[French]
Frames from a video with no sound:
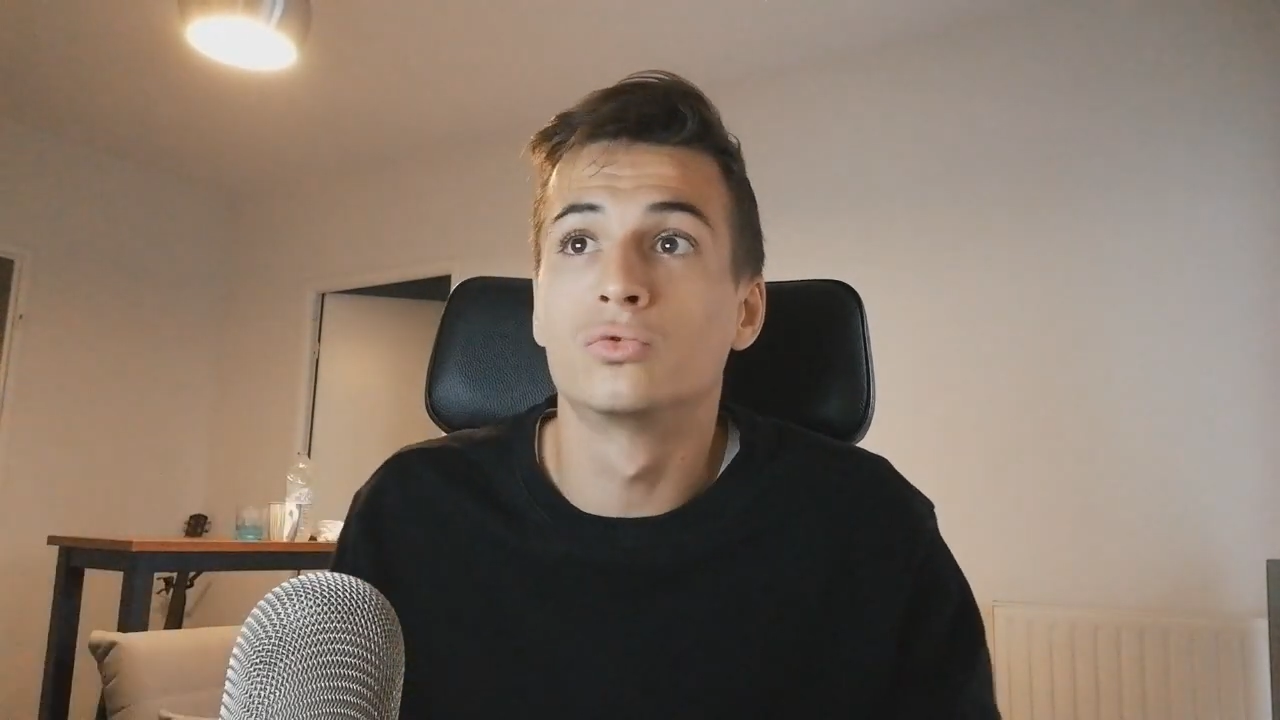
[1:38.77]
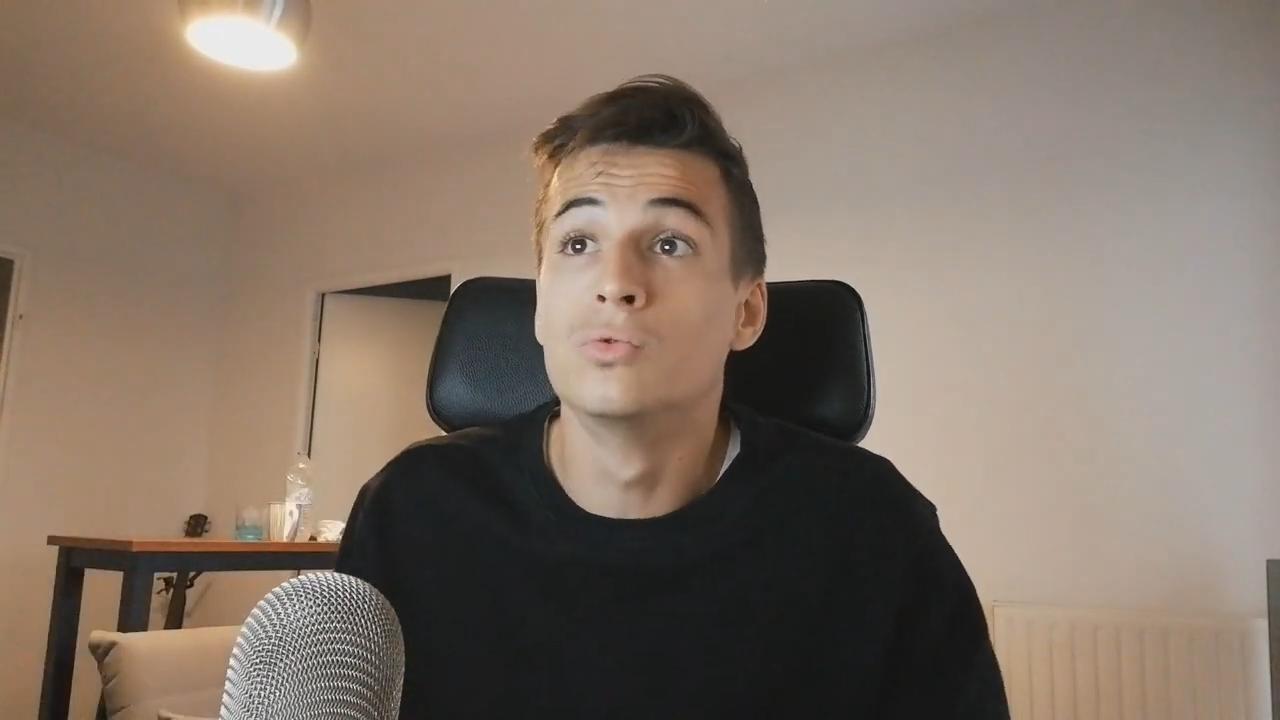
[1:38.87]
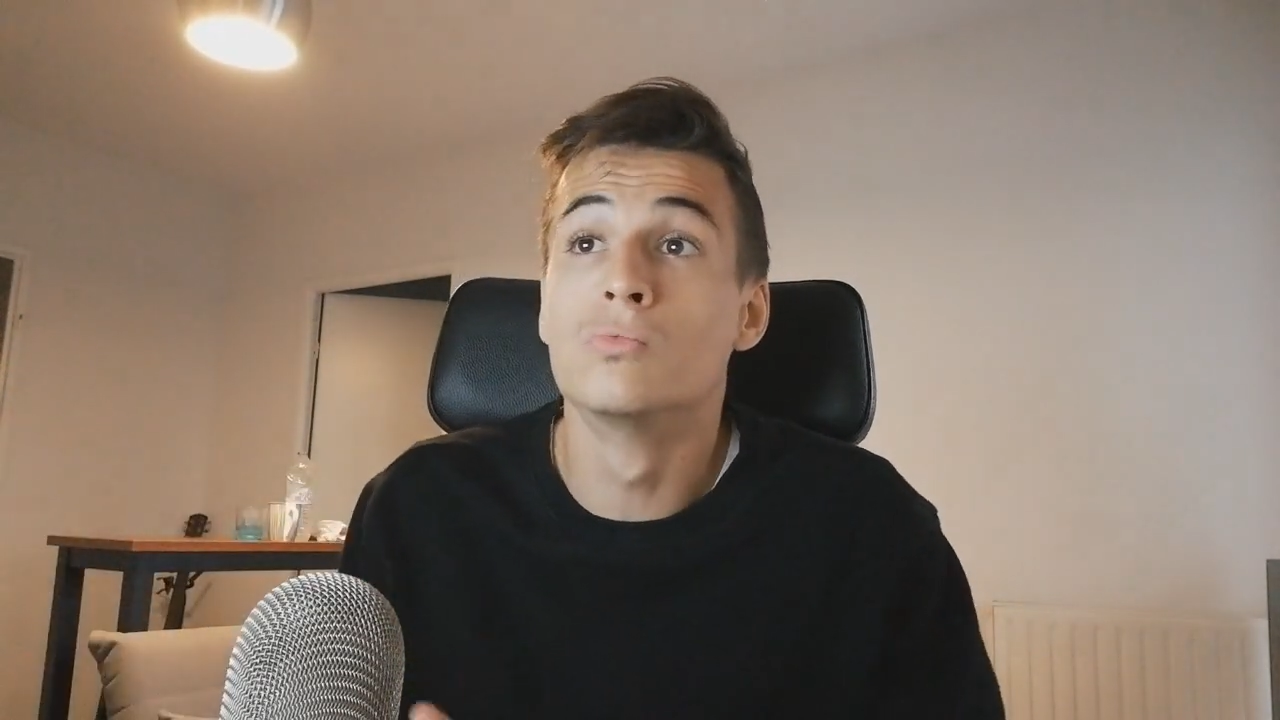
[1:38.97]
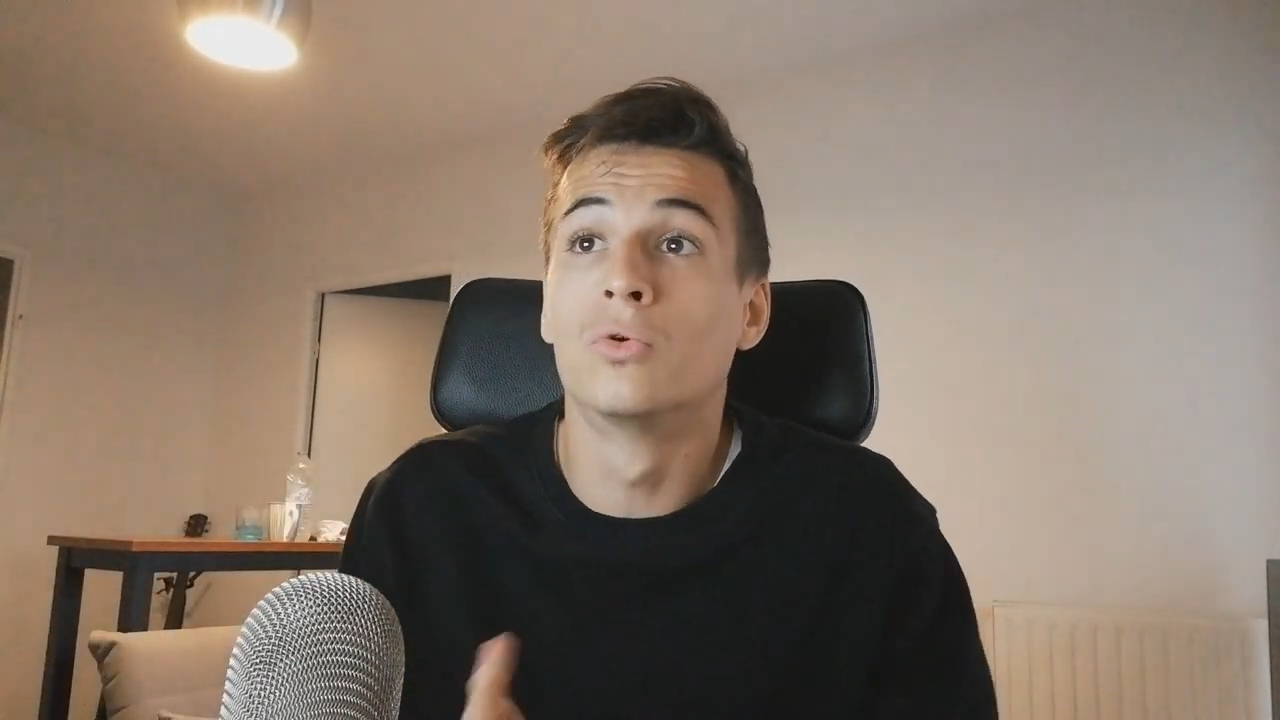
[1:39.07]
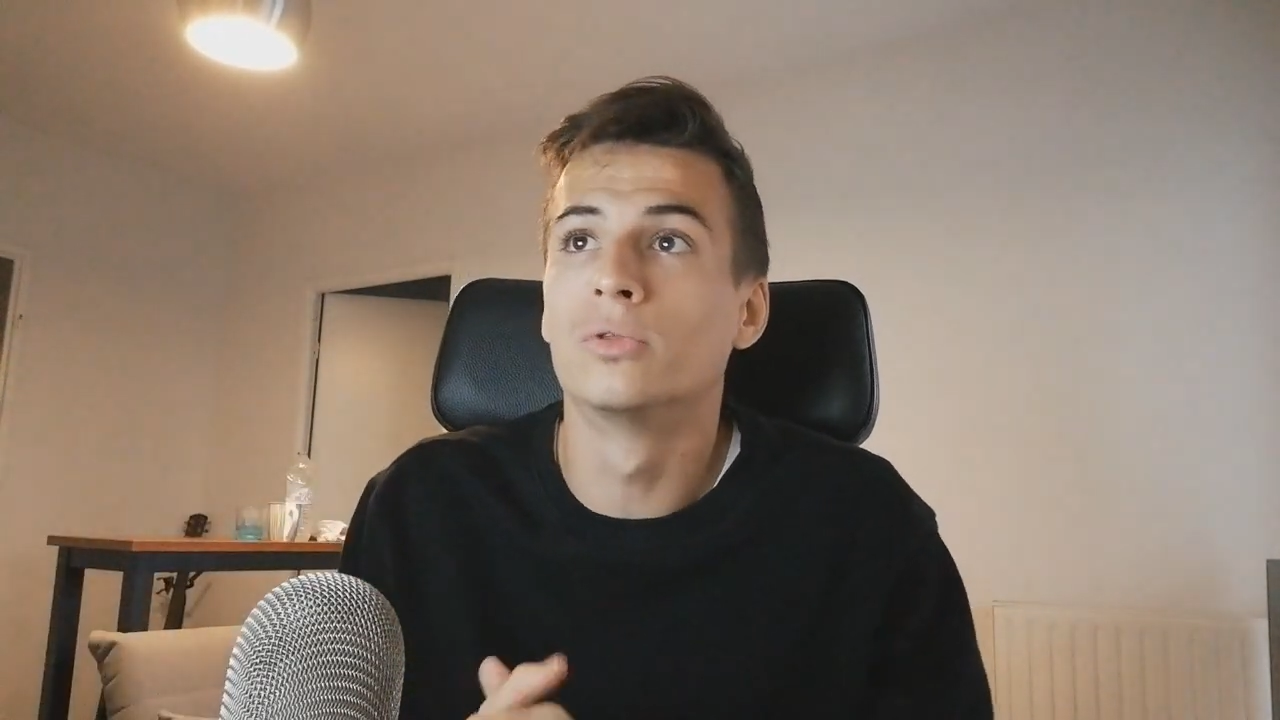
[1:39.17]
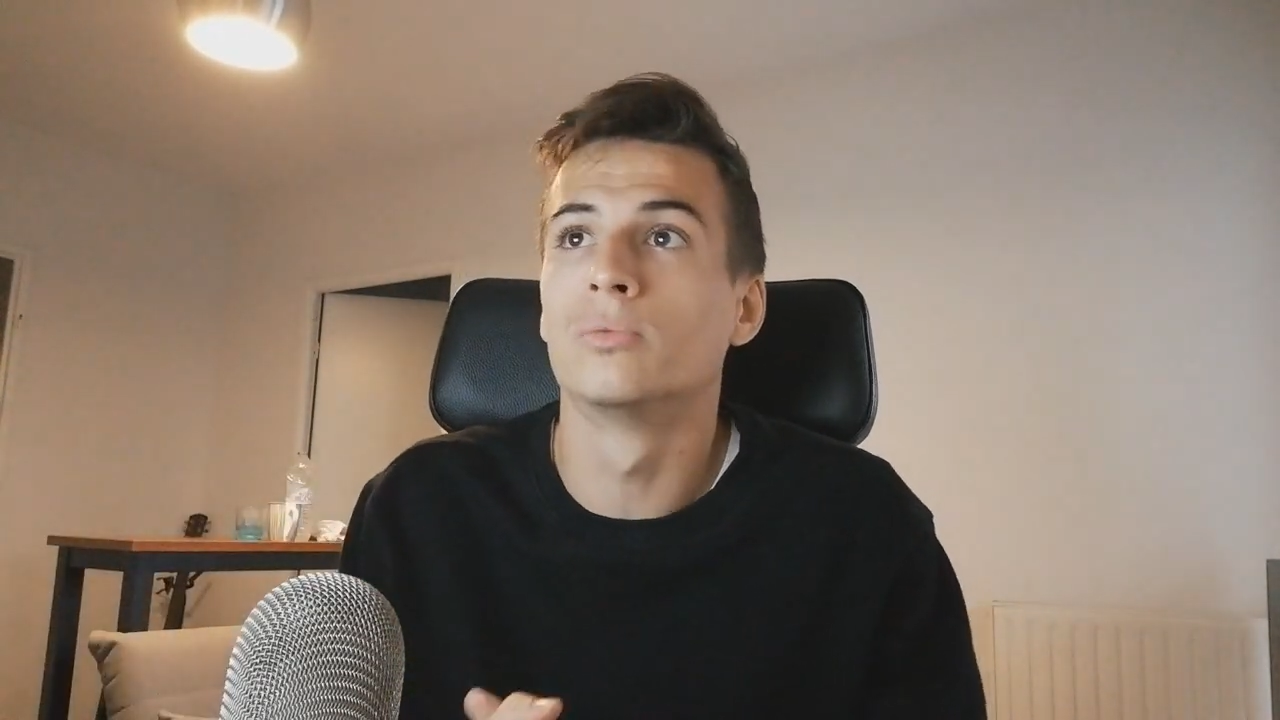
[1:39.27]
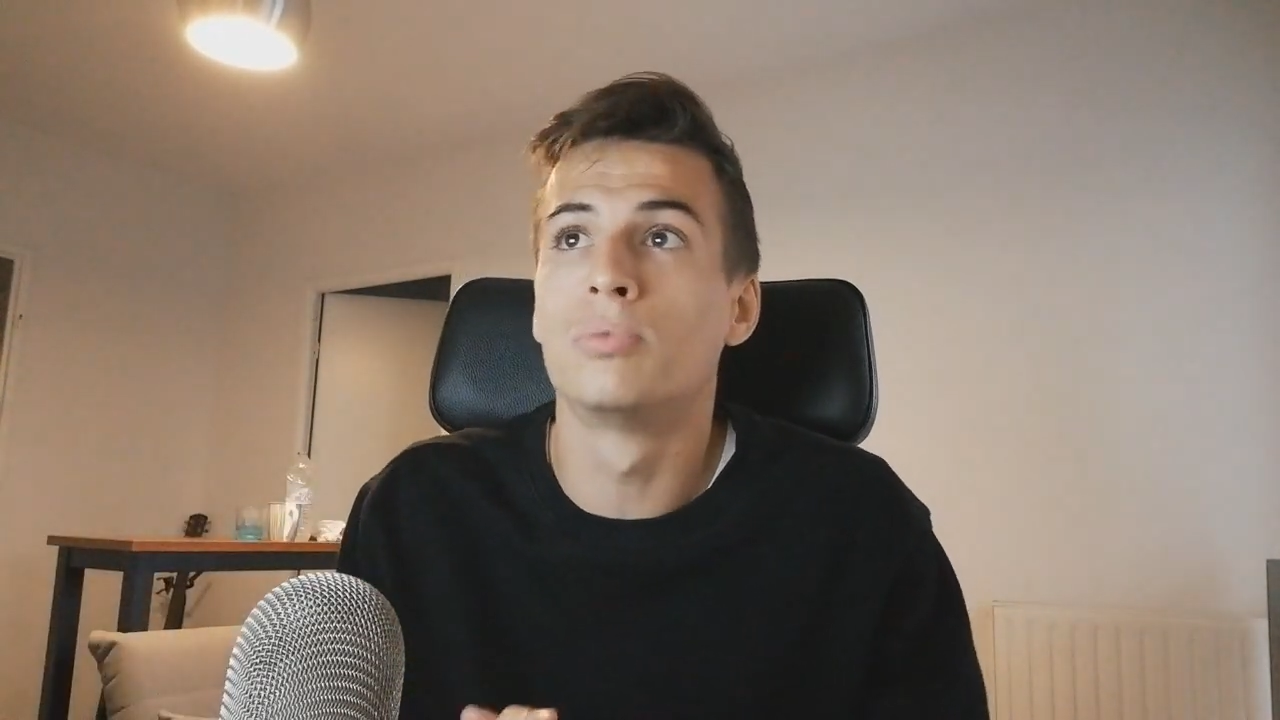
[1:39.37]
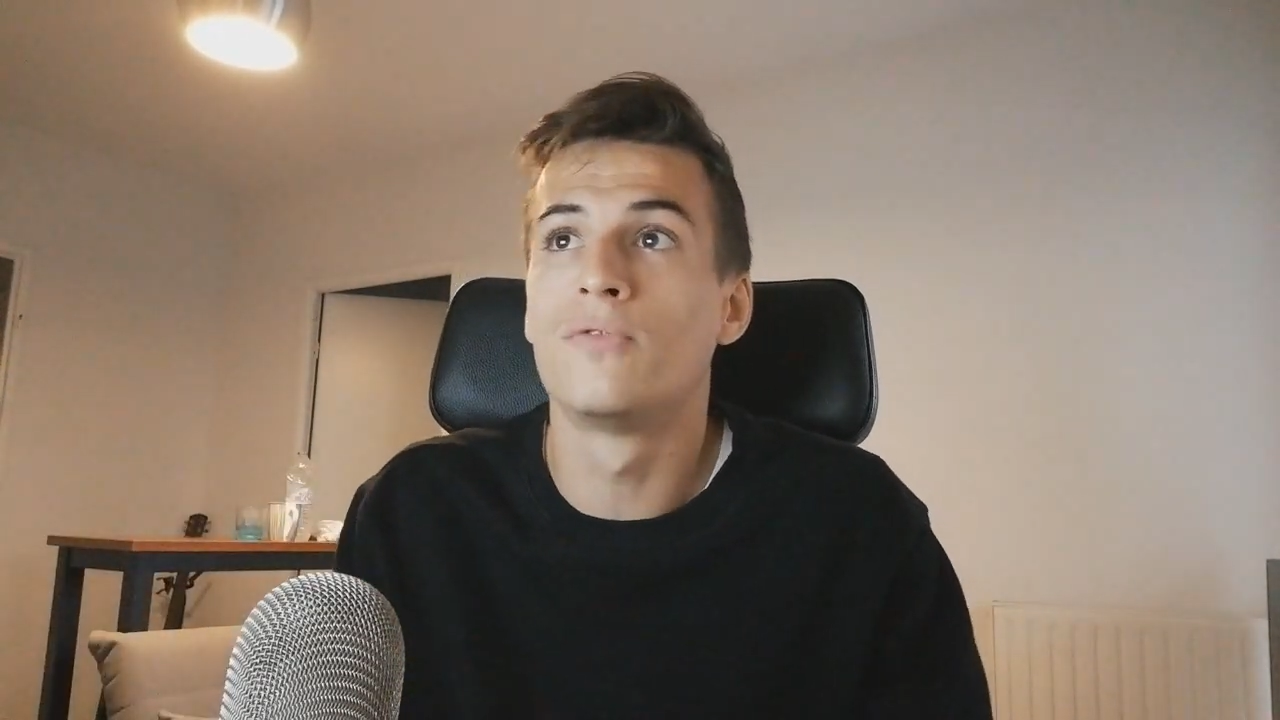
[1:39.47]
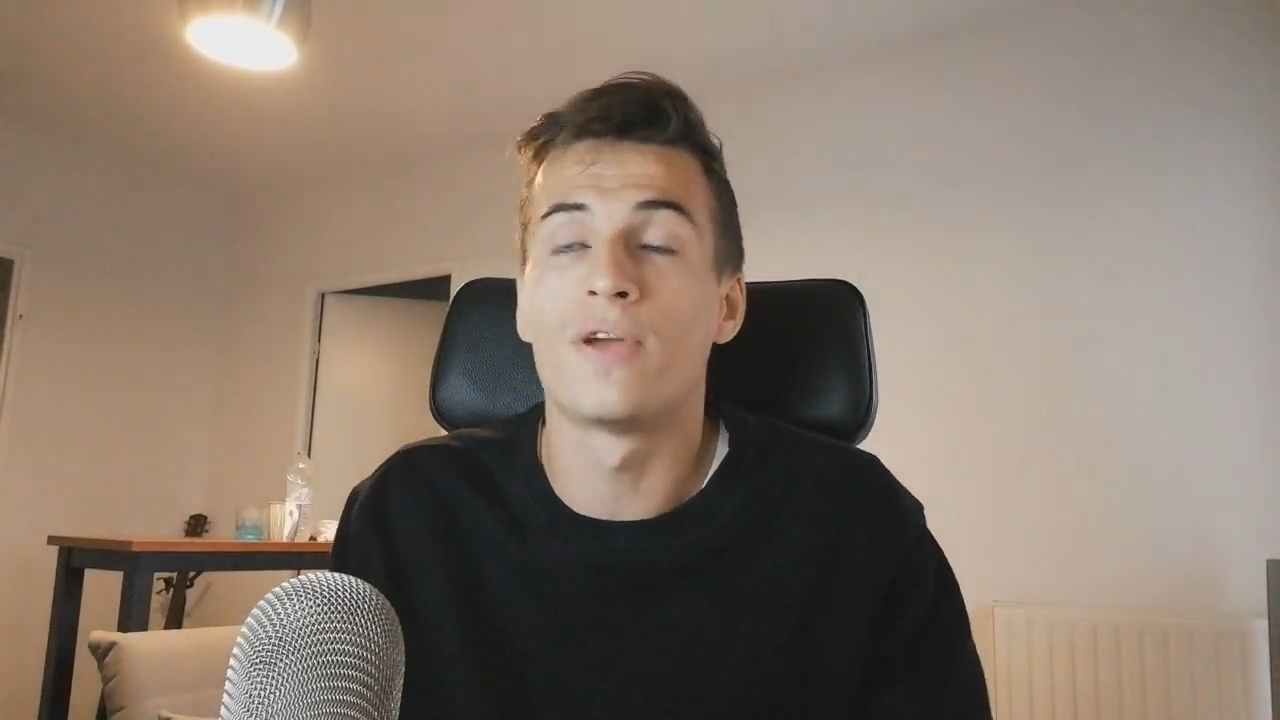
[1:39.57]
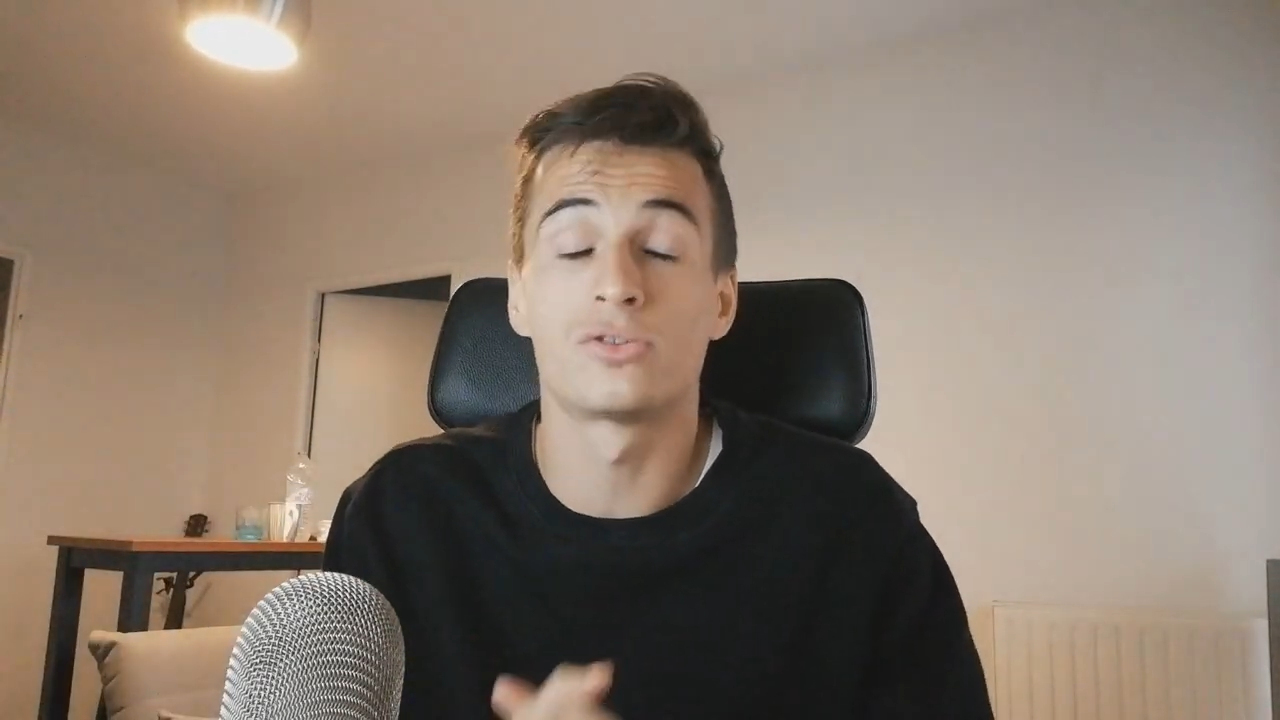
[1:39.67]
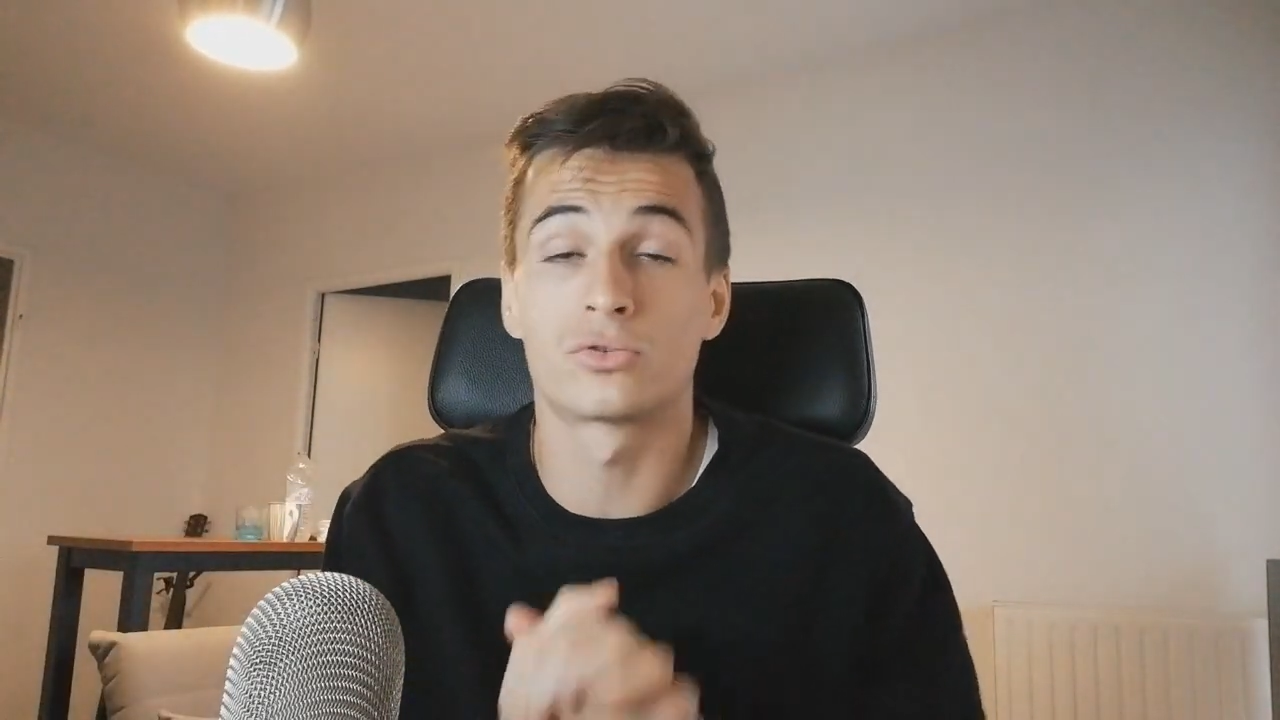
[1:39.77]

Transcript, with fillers: tout le monde peut le faire